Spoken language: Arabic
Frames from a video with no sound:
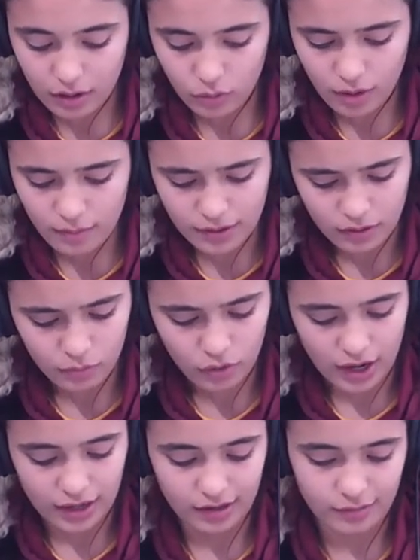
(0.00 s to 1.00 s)
ومن
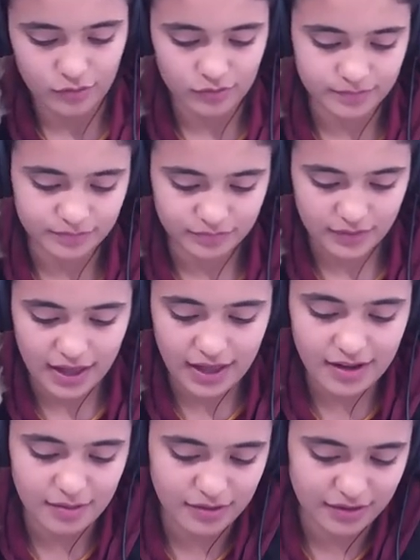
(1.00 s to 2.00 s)
المعلم
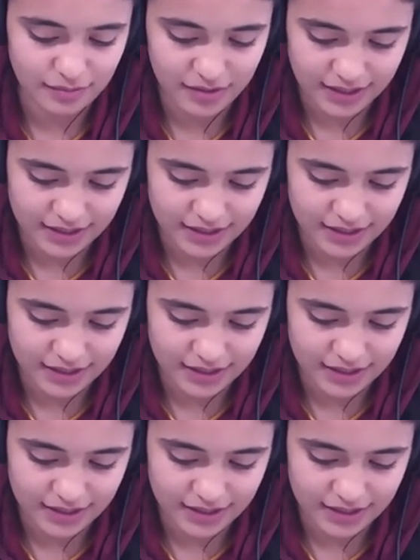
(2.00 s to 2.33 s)
أنا بطبيعة